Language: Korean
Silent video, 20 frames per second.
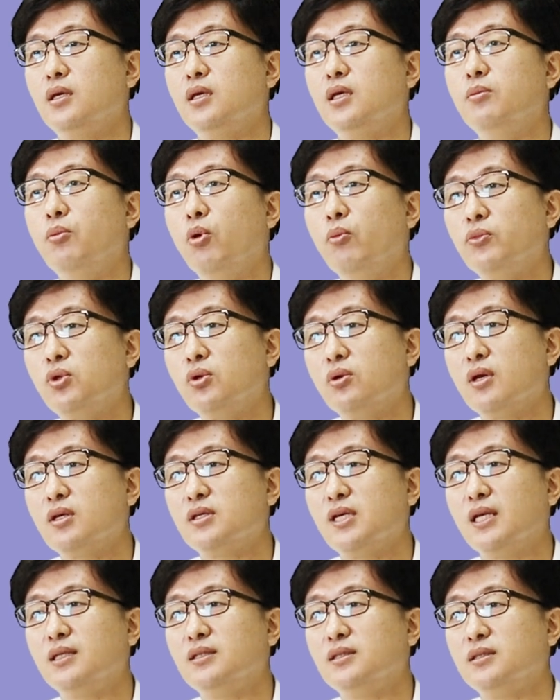이 몸통의
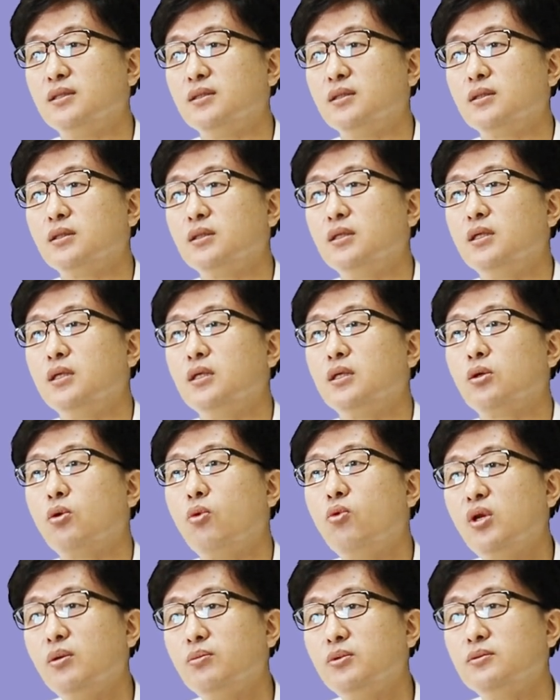좌측,
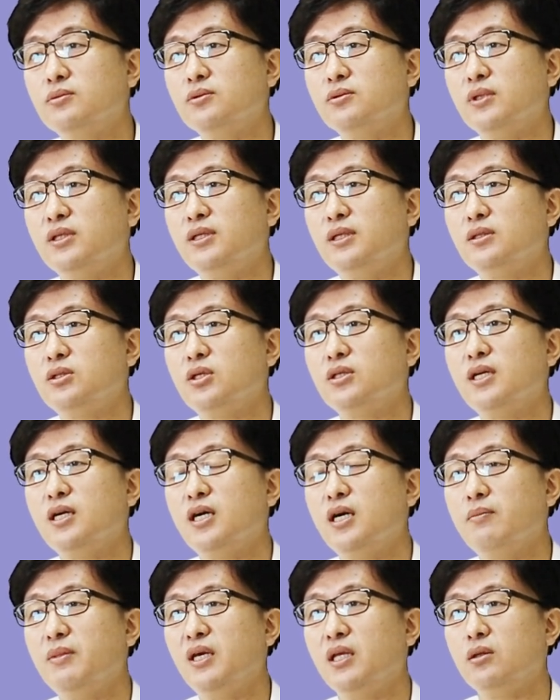꼬리 부분의
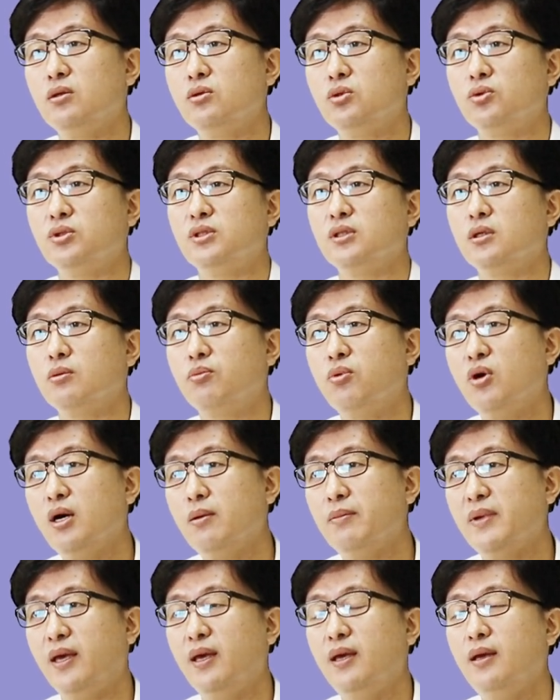췌장암이 있는 조직을
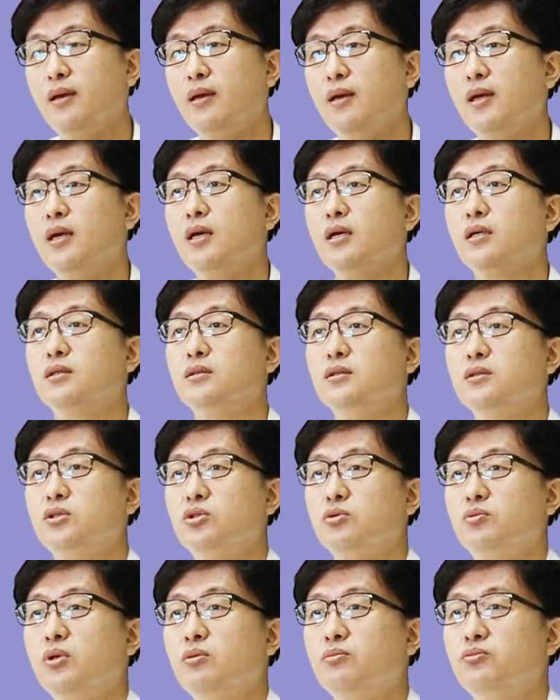포함해 그
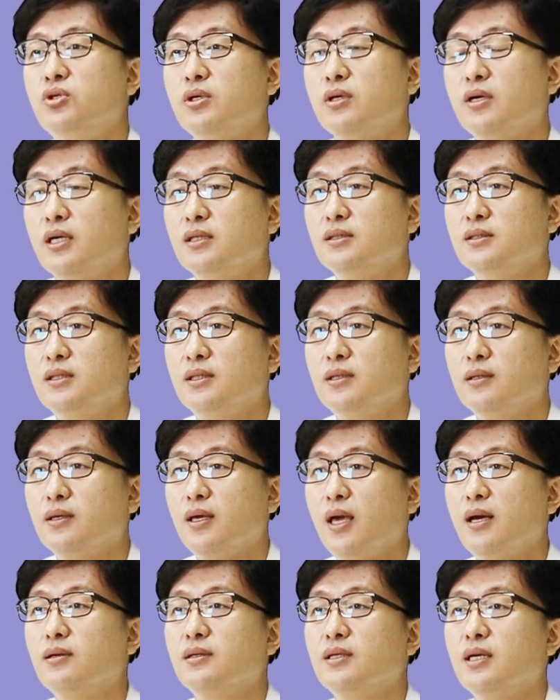주변 부위까지
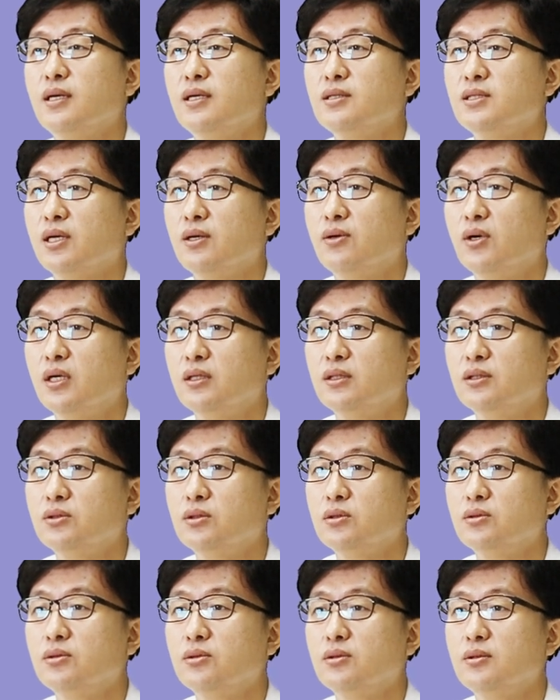깨끗하게 제거하는
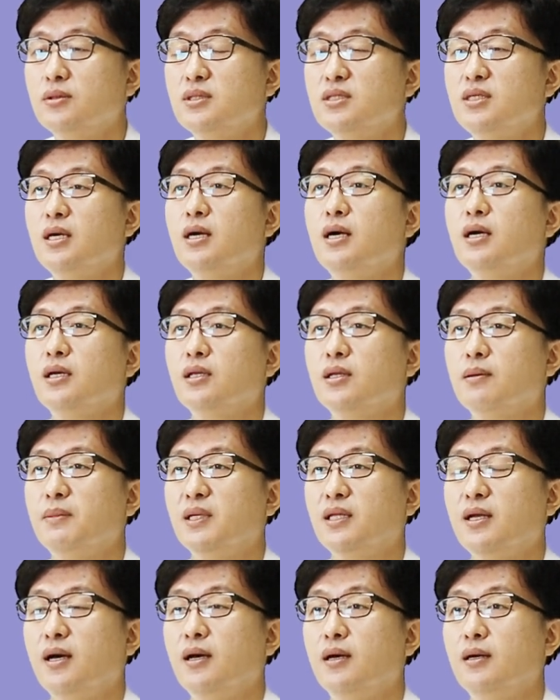수술을 시행하게
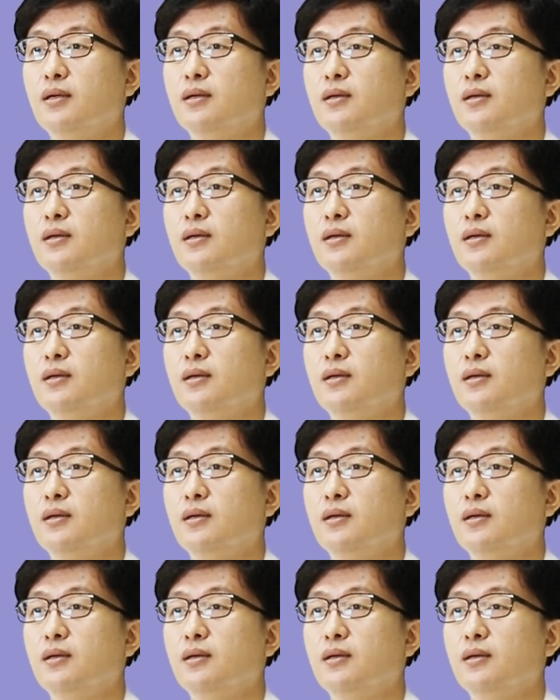됩니다.